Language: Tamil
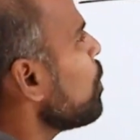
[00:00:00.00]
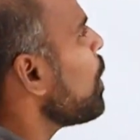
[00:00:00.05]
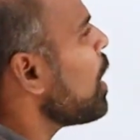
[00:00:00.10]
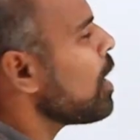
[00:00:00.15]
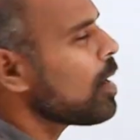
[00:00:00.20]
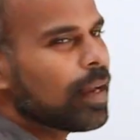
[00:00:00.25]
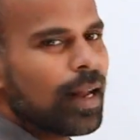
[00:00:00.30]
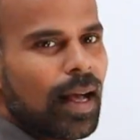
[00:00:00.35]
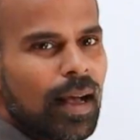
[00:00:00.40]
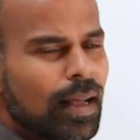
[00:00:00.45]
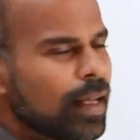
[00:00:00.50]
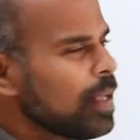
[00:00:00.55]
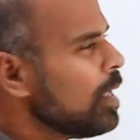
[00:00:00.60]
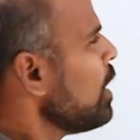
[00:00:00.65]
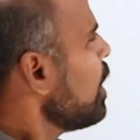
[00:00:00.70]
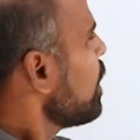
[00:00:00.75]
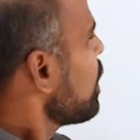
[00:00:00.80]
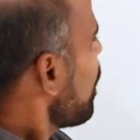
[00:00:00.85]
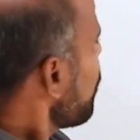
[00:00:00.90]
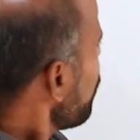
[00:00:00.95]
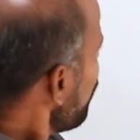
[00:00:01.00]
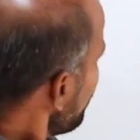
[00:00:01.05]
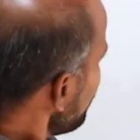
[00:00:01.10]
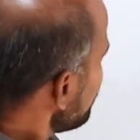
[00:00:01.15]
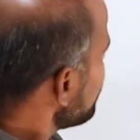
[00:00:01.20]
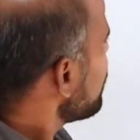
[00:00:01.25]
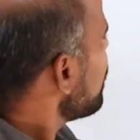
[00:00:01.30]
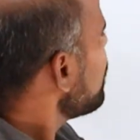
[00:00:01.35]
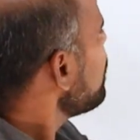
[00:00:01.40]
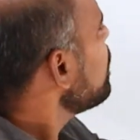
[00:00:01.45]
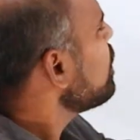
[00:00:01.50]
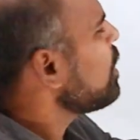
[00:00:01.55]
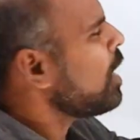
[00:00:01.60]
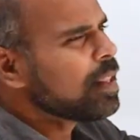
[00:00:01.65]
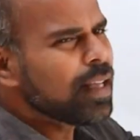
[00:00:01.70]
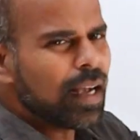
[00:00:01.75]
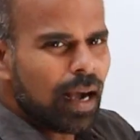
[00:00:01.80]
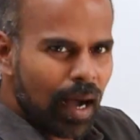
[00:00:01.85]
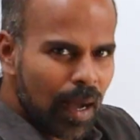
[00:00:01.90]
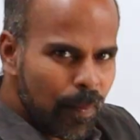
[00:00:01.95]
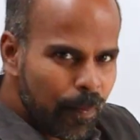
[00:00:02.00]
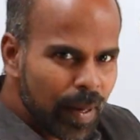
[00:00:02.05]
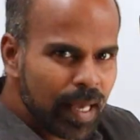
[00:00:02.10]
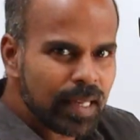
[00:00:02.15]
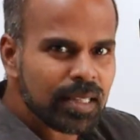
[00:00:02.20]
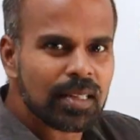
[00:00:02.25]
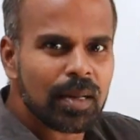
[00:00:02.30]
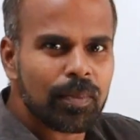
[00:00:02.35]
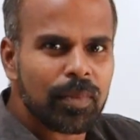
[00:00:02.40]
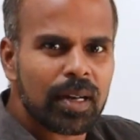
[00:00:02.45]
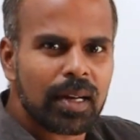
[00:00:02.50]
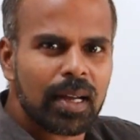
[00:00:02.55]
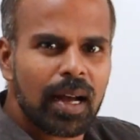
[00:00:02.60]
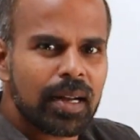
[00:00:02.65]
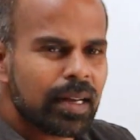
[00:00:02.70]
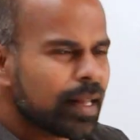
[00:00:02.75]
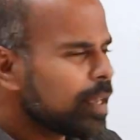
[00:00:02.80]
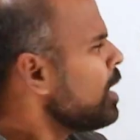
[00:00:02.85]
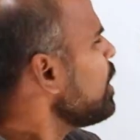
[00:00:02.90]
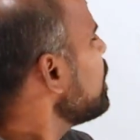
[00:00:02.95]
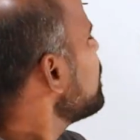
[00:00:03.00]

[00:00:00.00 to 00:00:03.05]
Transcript: பார்க்கலாம் நம்ம இசெட் அது காம்ப்ளெக்ஸ் நம்பர் காட்டி